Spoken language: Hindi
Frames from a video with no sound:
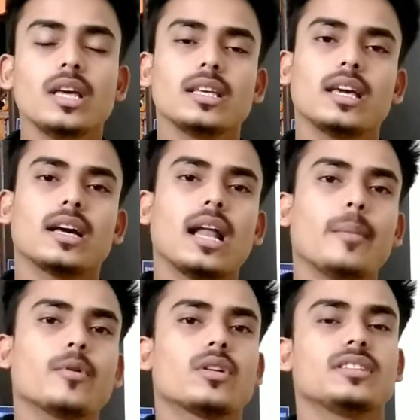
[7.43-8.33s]
कि अगर
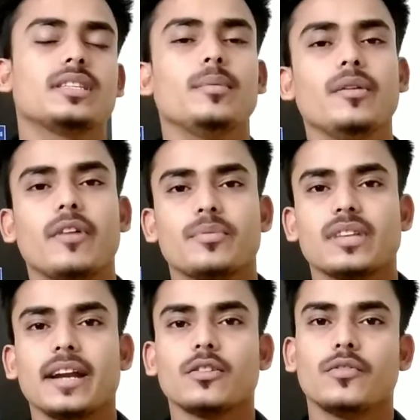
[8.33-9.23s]
आप किसी भी
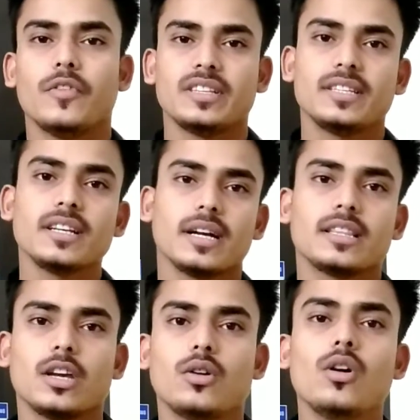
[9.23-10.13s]
वेबसाइट को विजिट
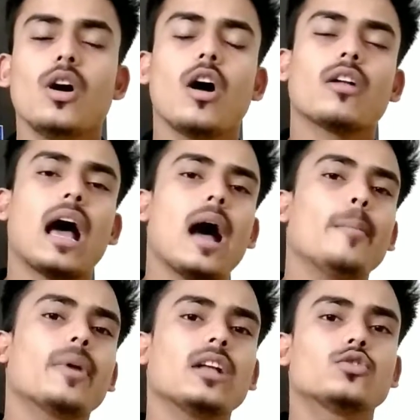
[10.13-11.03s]
करते हो और
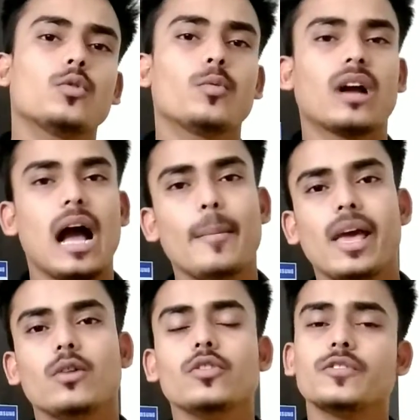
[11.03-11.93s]
आपका जो काम
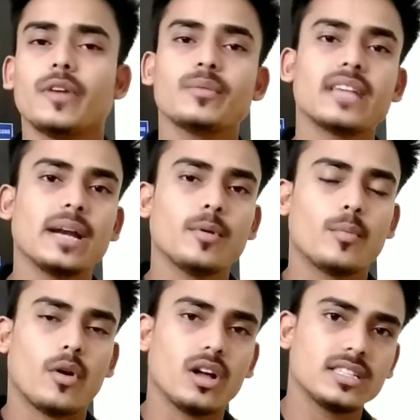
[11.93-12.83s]
है उस वेबसाइट में
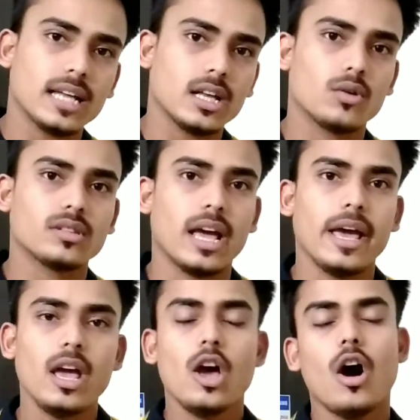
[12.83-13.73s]
बहुत ज्यादा होता है